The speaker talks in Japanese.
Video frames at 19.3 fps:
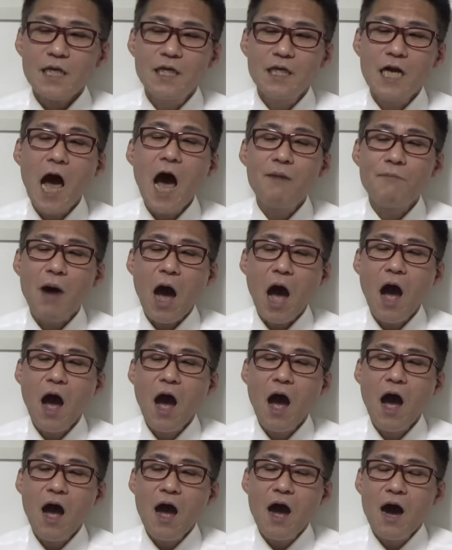
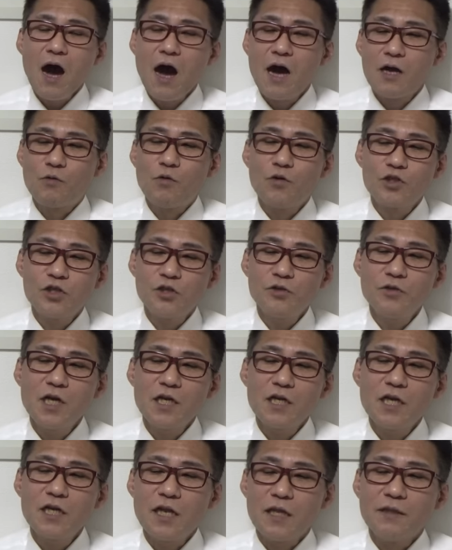ラーマ、あ
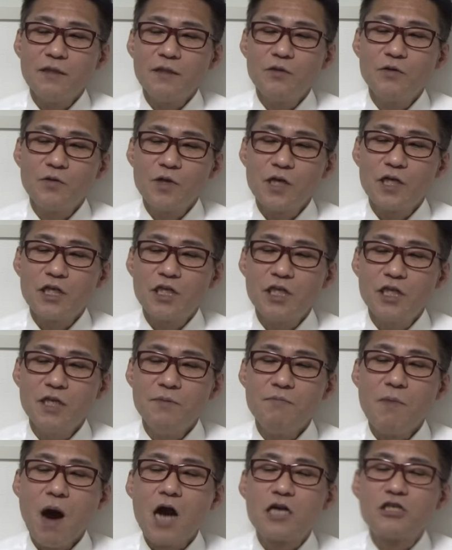57年の歴史
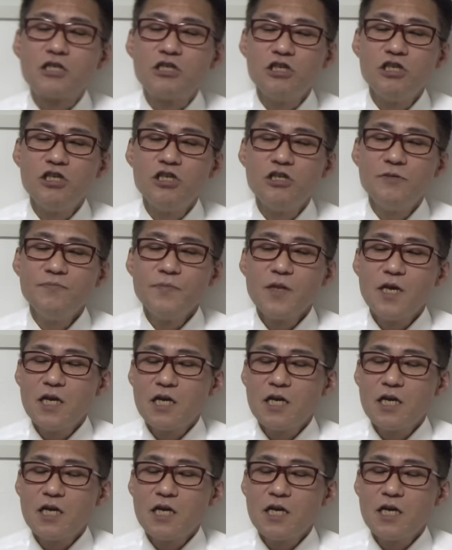に巻く、